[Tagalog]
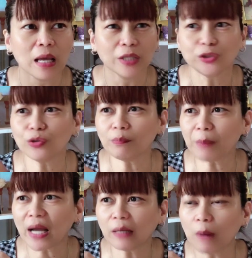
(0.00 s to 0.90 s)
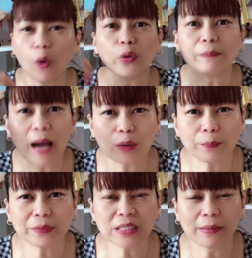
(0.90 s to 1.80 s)
yung para mauwi ba ako
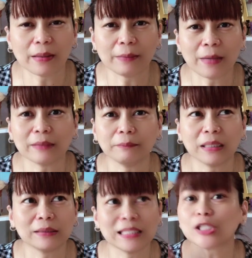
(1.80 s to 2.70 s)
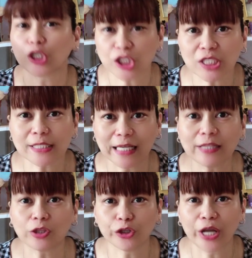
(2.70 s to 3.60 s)
sa mag- mag-research sa
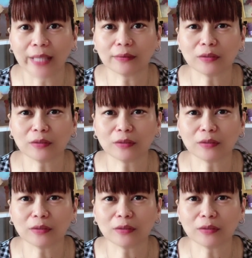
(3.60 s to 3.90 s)
internet.